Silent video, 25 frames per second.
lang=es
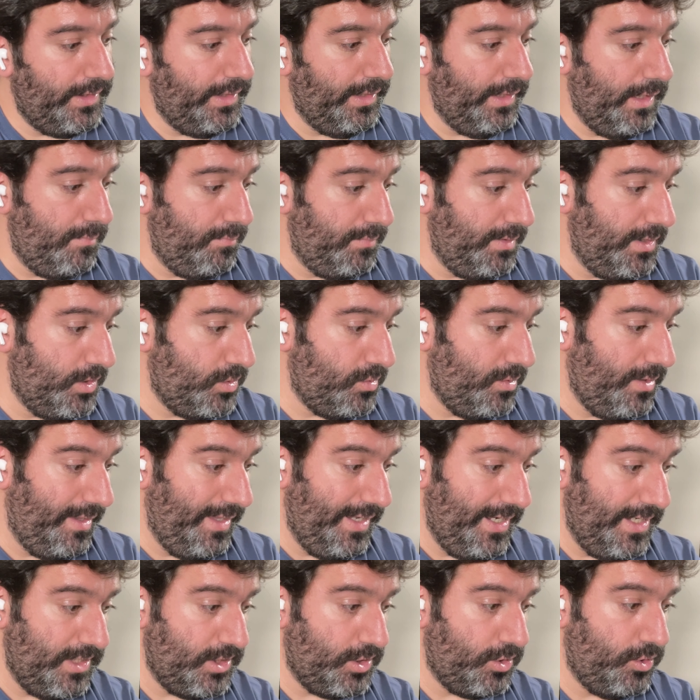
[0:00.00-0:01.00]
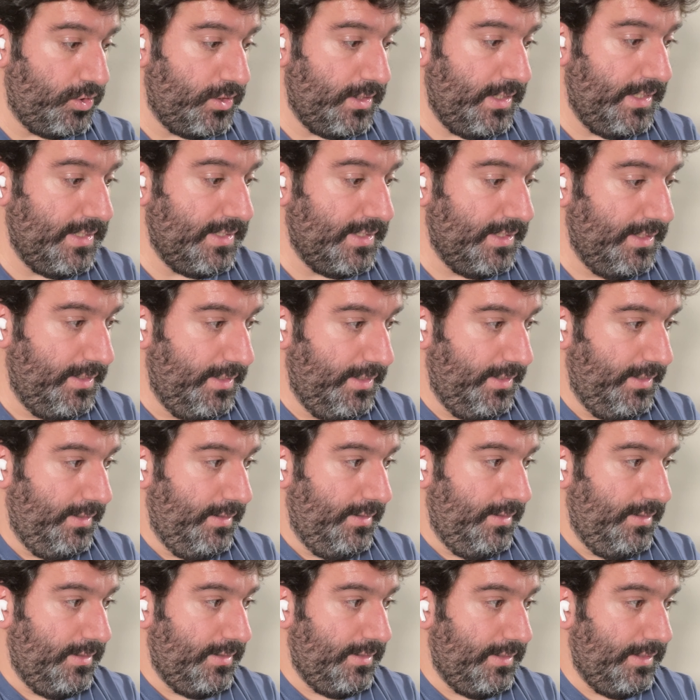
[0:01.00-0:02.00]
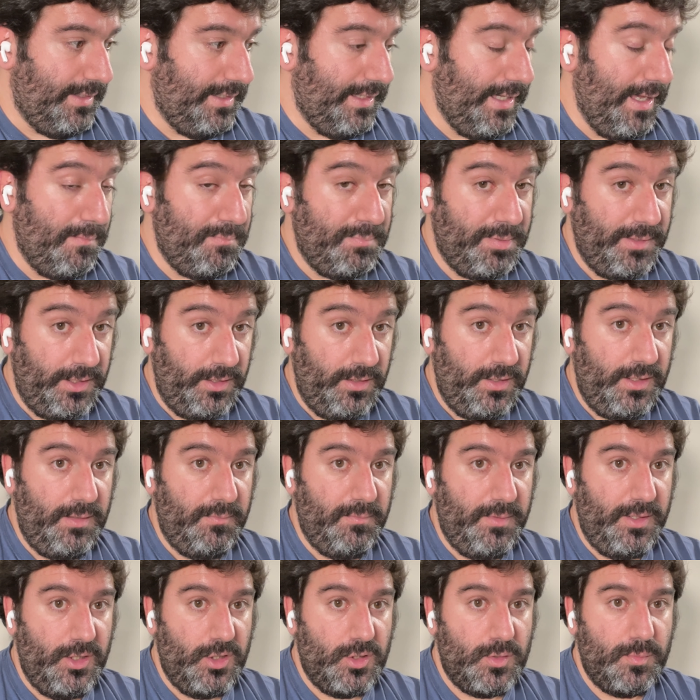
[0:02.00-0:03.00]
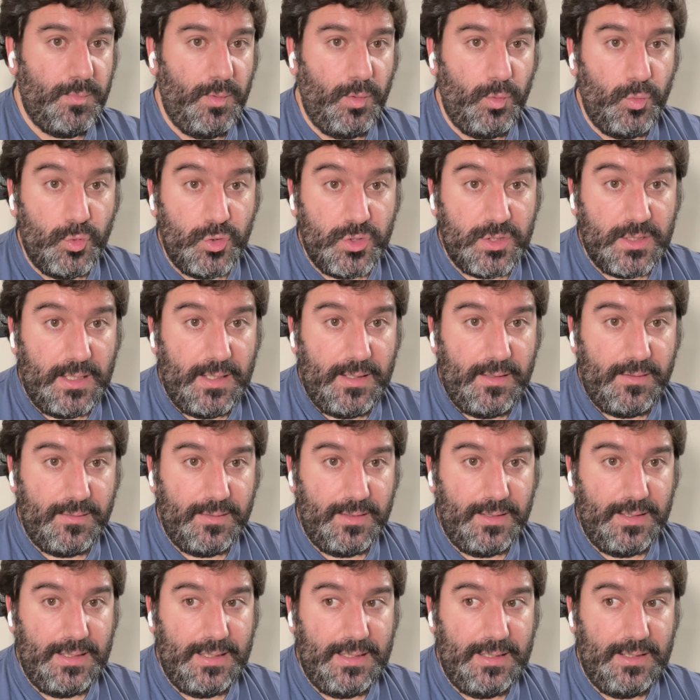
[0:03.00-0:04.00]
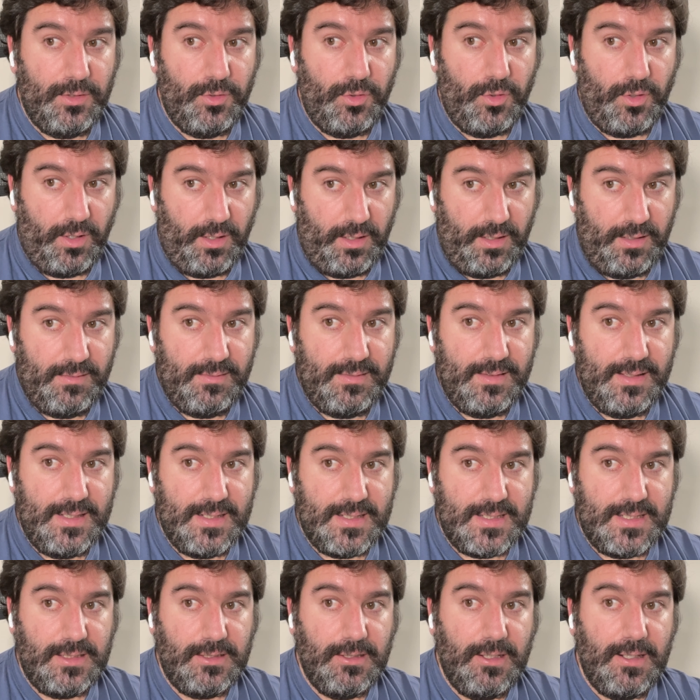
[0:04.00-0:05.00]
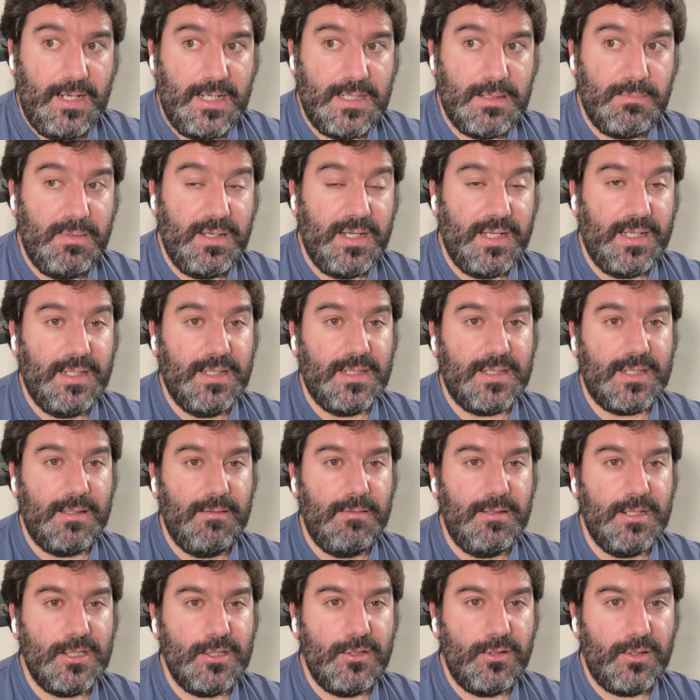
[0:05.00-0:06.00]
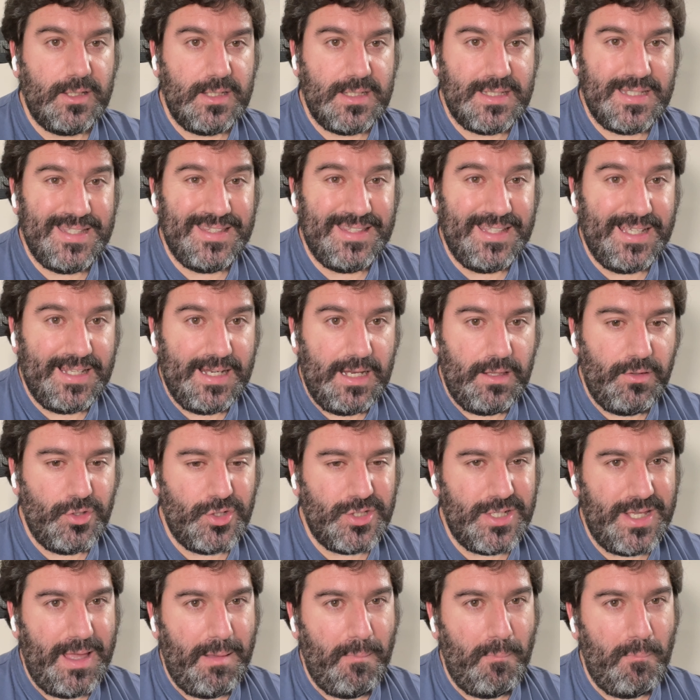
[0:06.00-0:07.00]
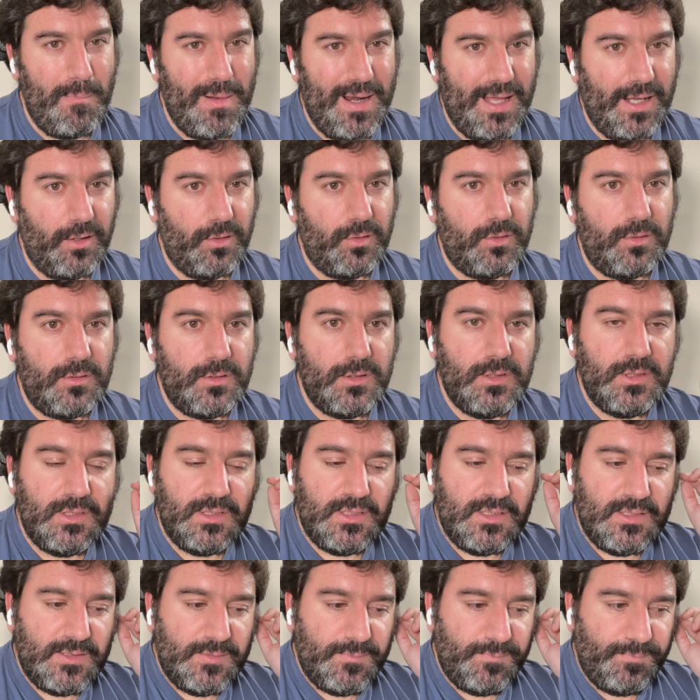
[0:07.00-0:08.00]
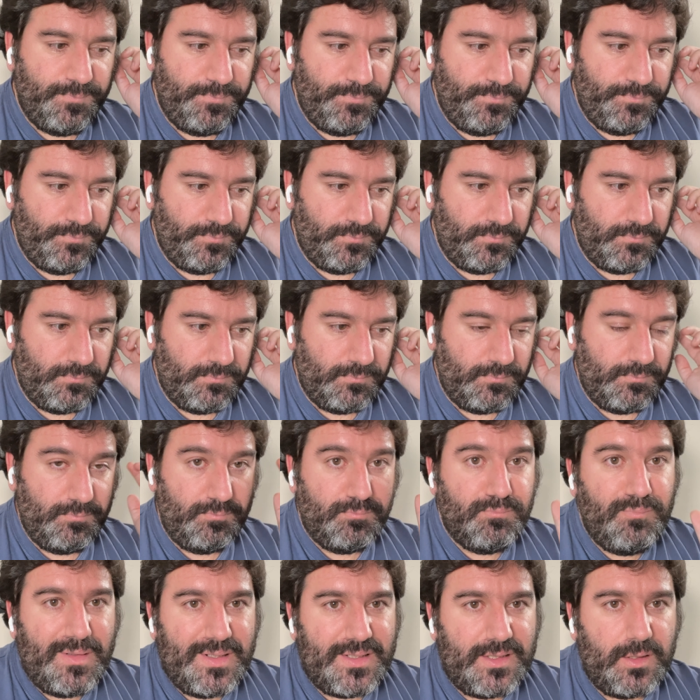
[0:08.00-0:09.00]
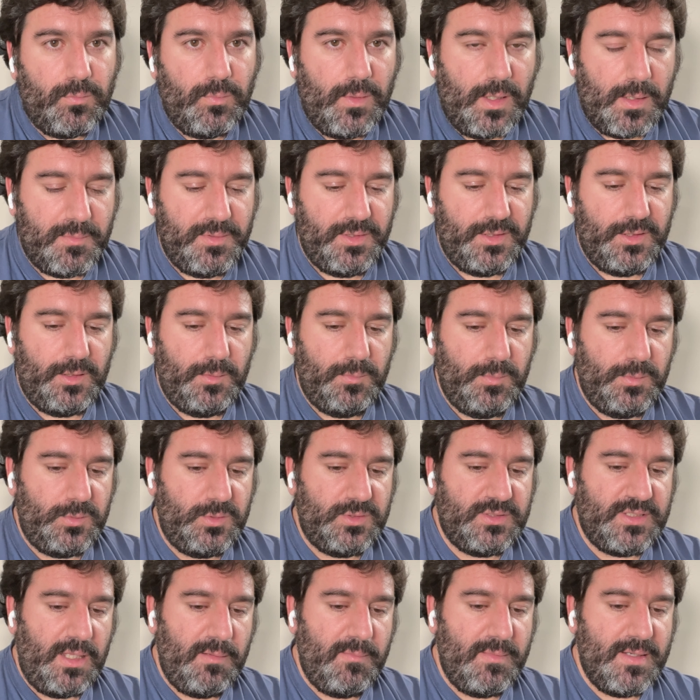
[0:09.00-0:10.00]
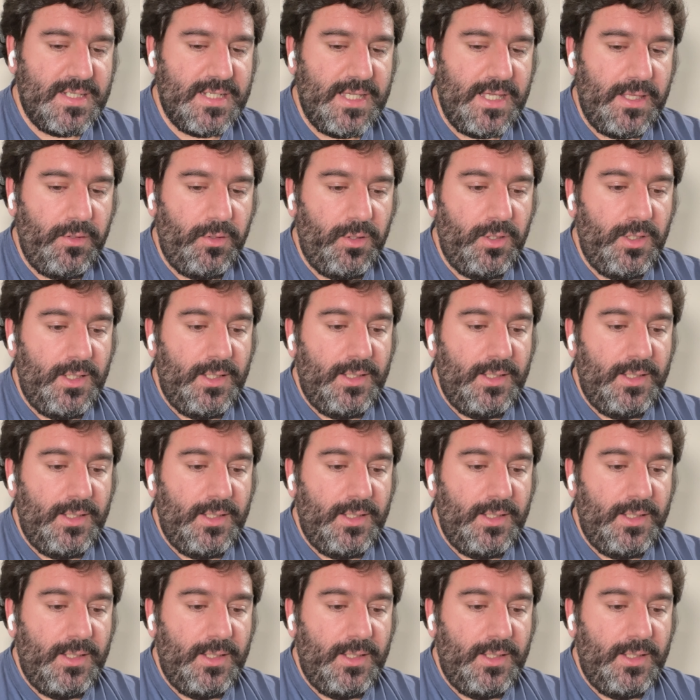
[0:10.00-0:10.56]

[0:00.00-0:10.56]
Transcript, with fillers: que a mí es una de las cosas que a priori menos me gusta de los renders y todas las imágenes que he visto, que ese teclado sea en blanco. Mm, particularmente no me gusta demasiado.